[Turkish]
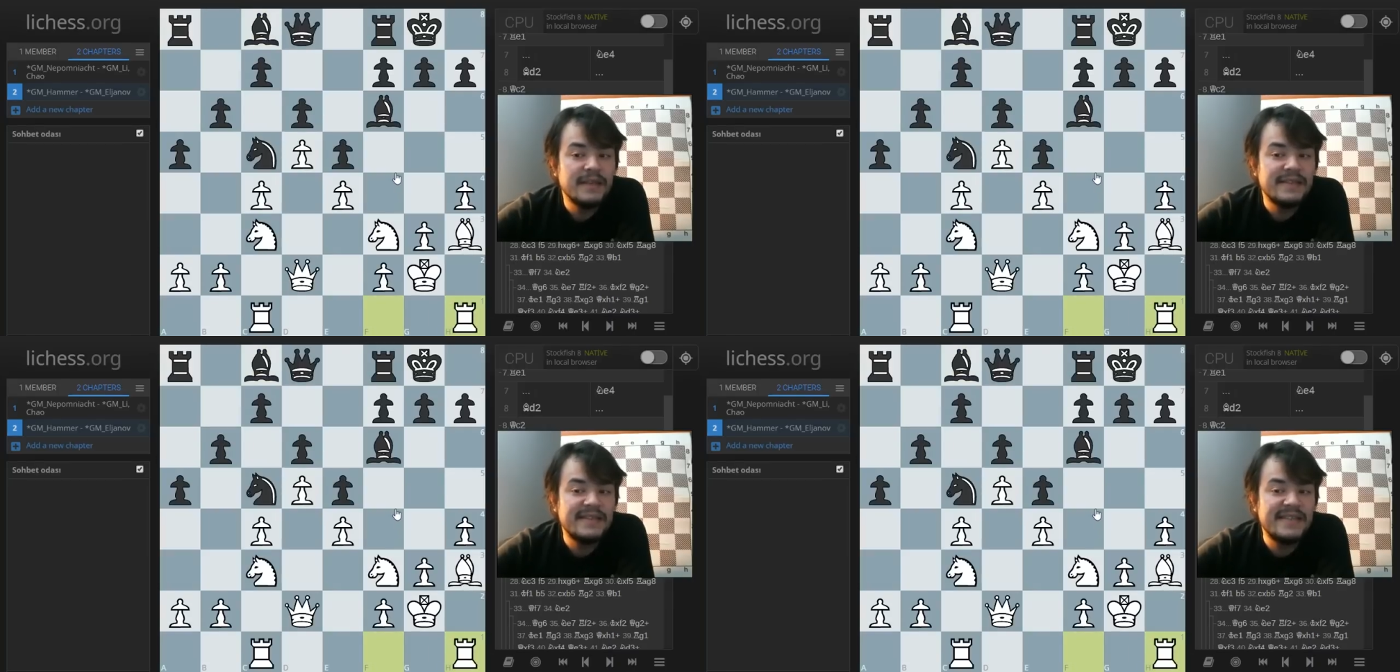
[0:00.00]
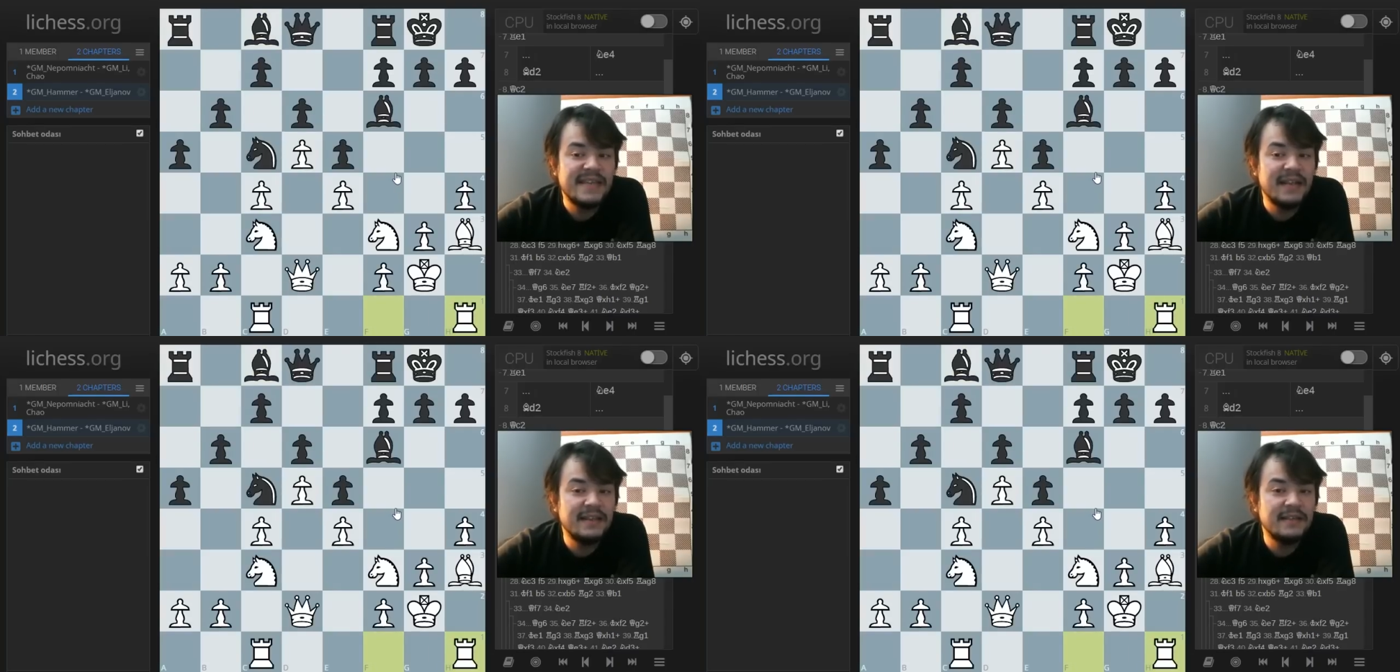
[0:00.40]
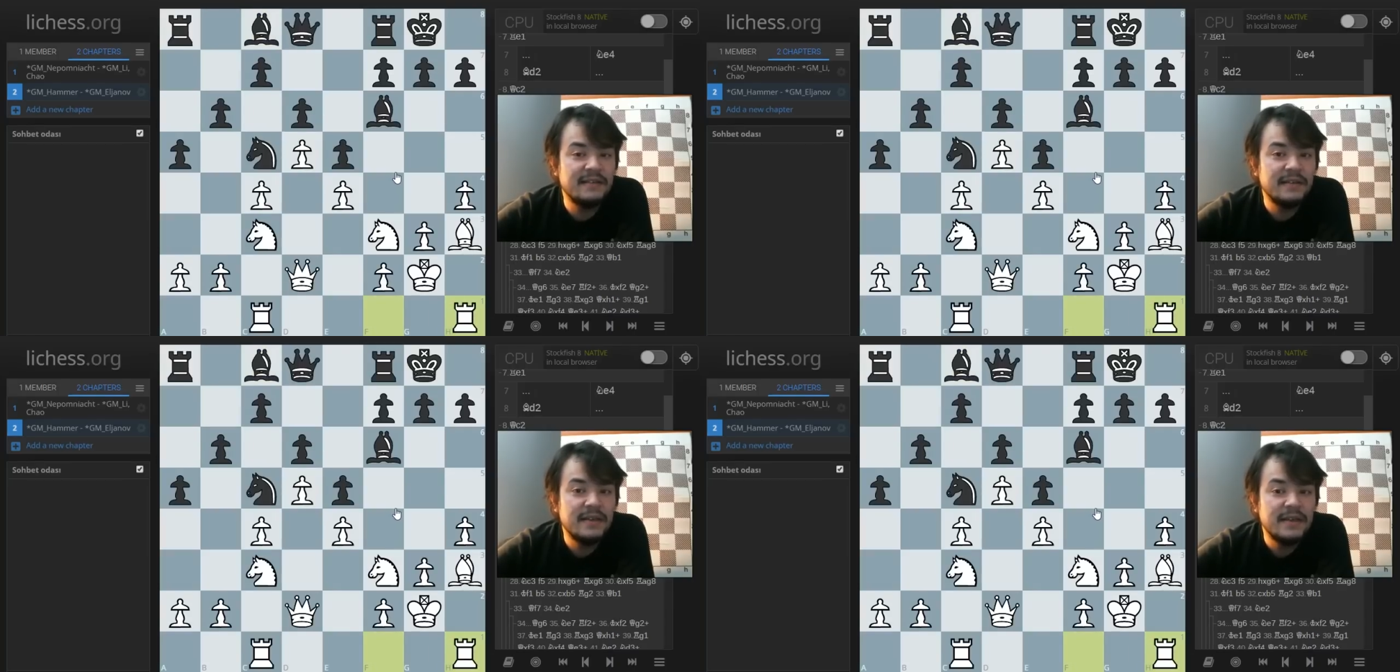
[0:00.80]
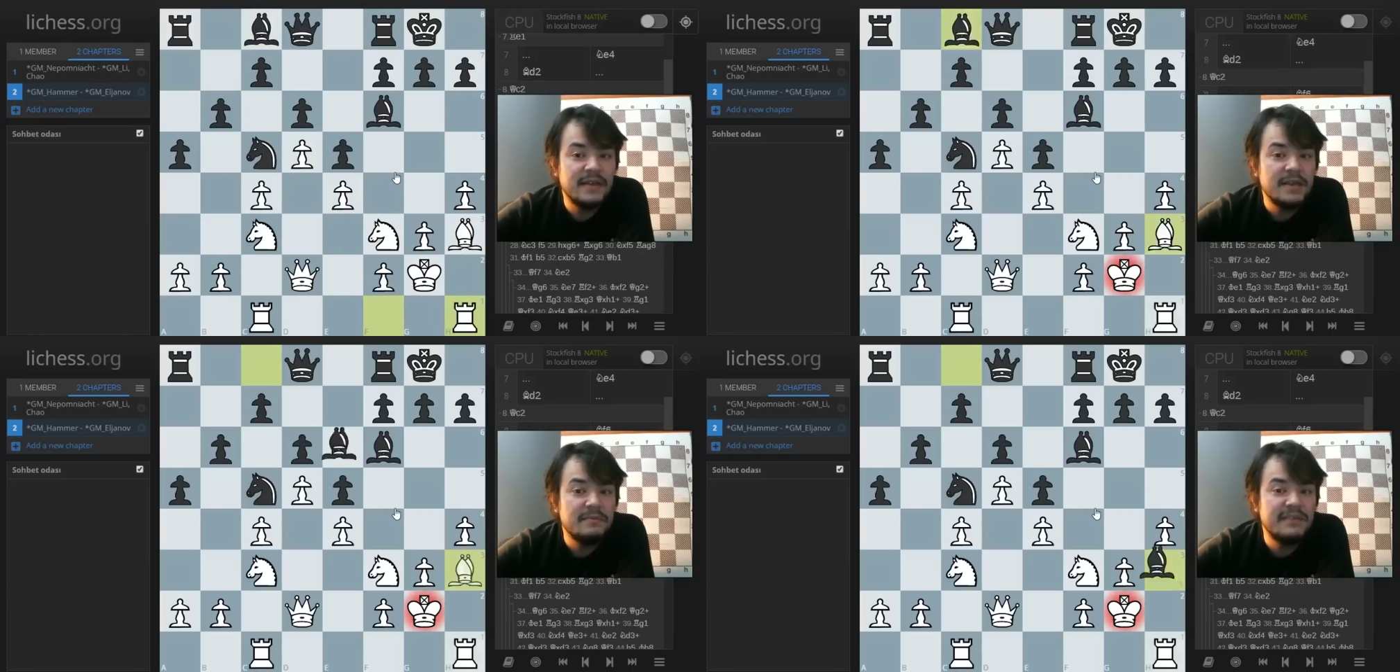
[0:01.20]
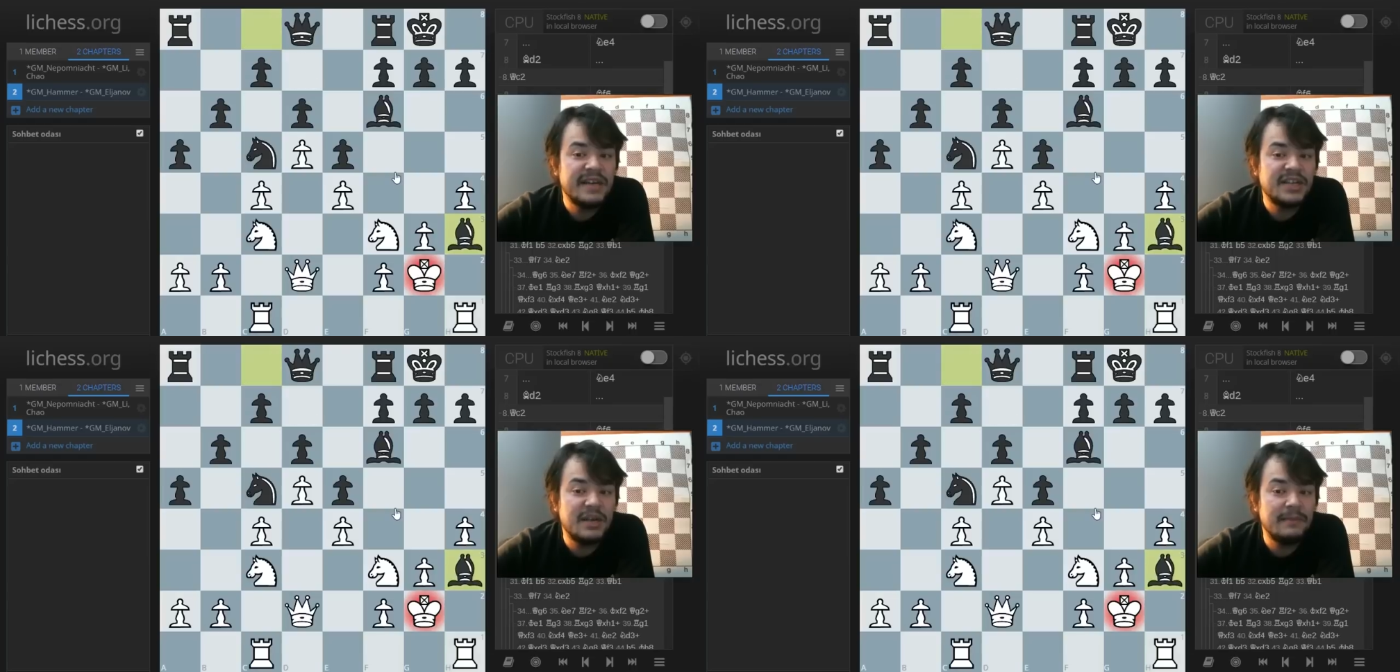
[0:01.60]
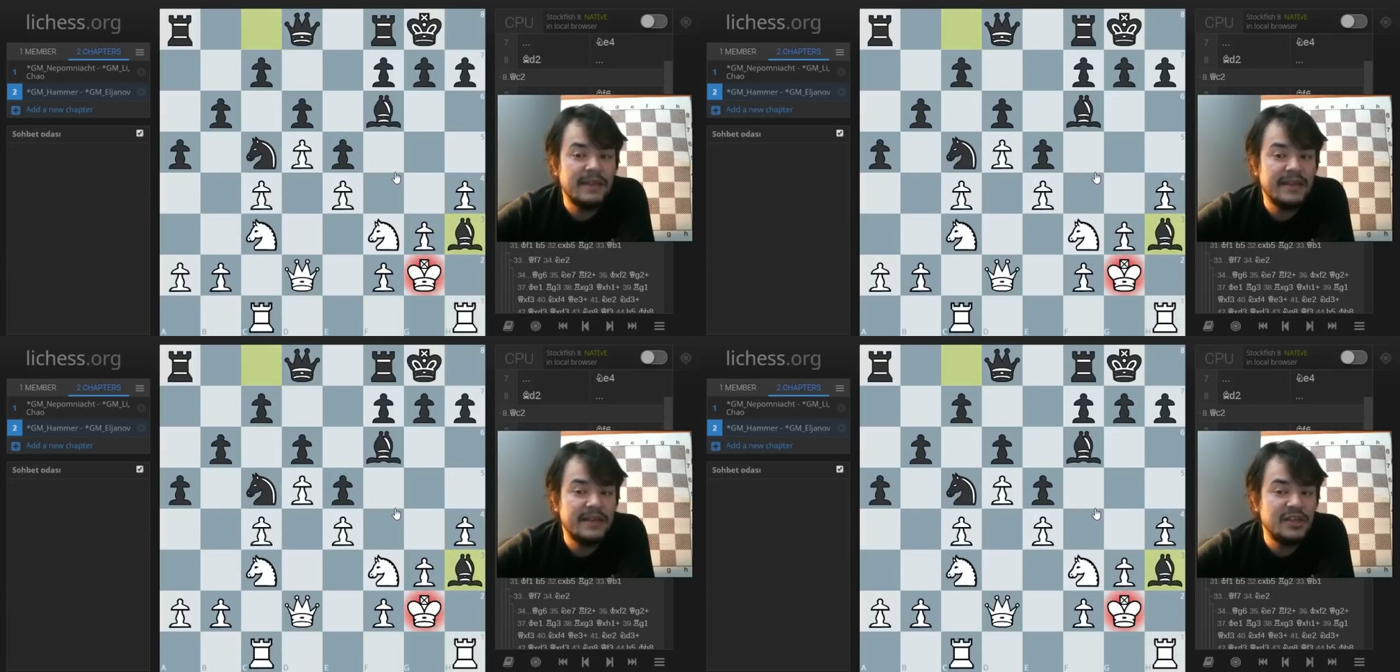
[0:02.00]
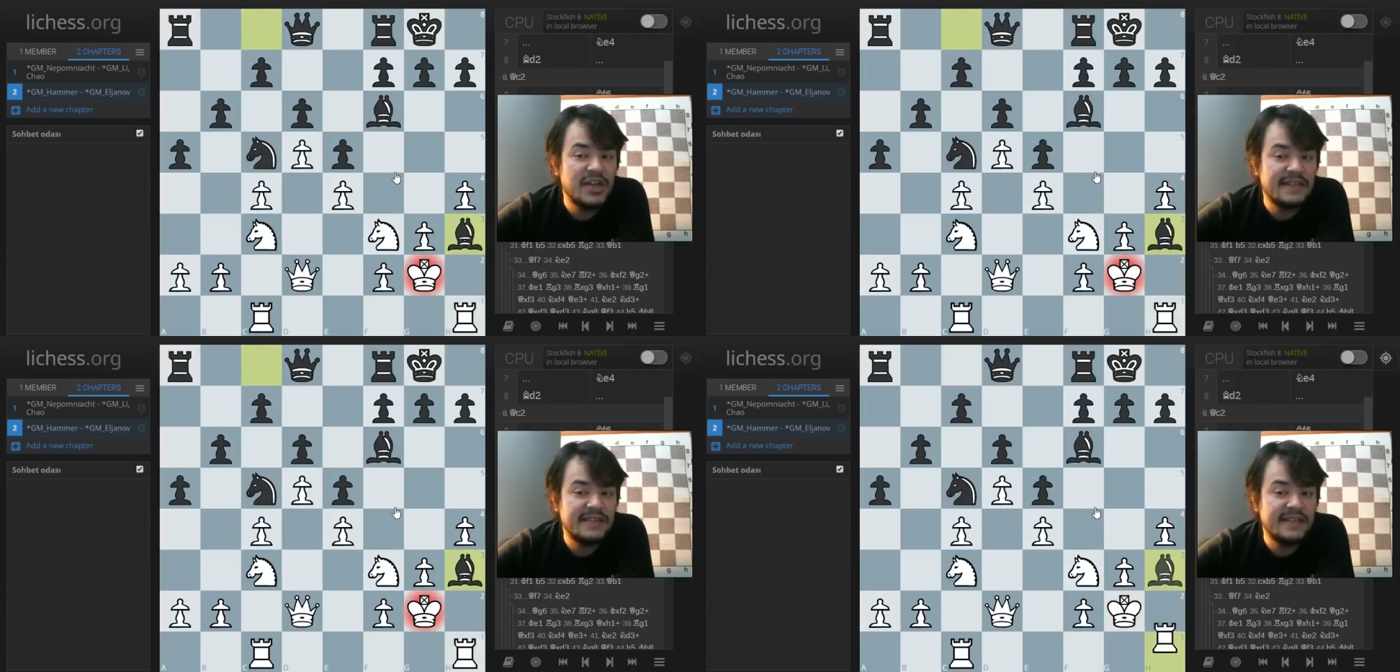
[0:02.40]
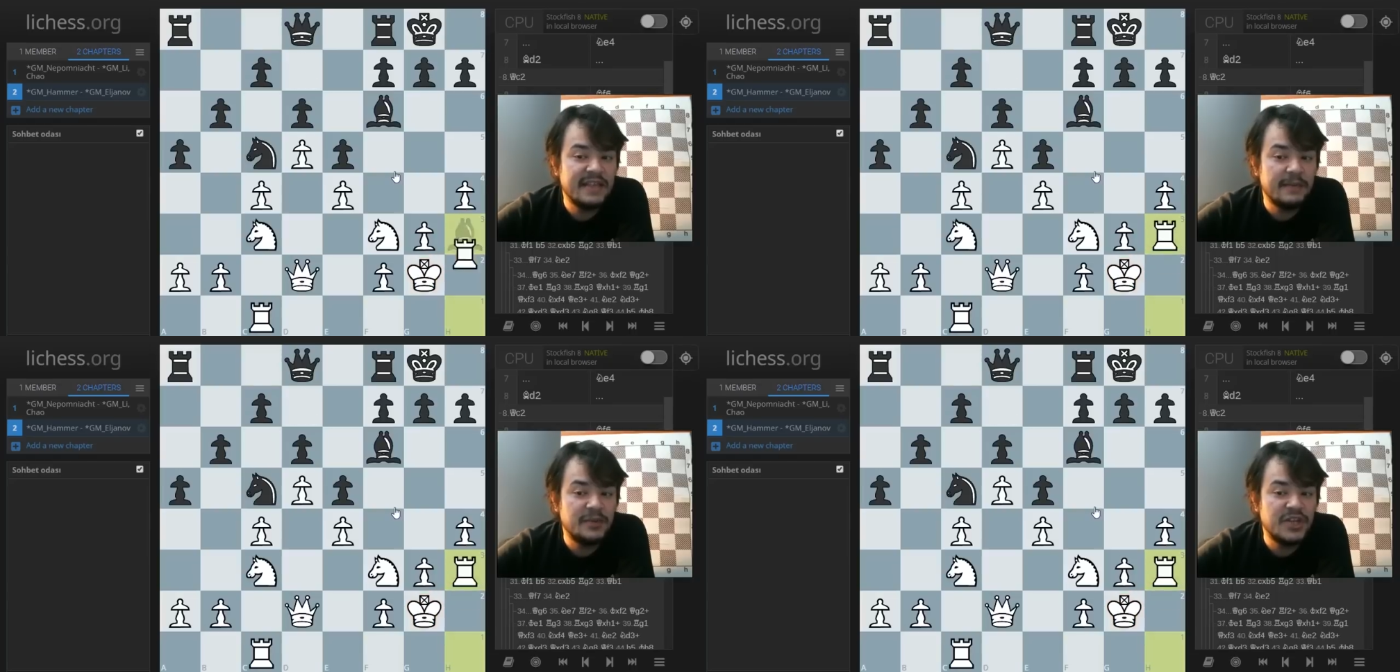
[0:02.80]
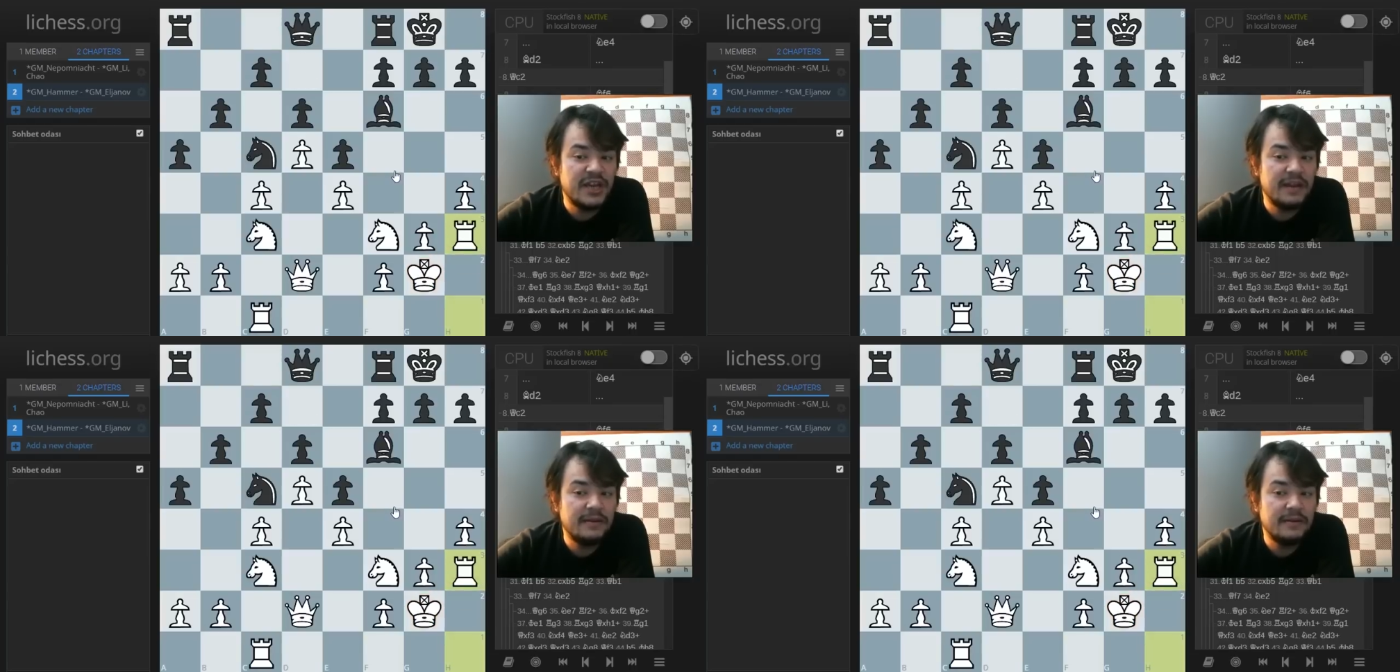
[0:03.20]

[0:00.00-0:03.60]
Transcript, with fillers: siyahların birkaç hamle içerisinde yapacağı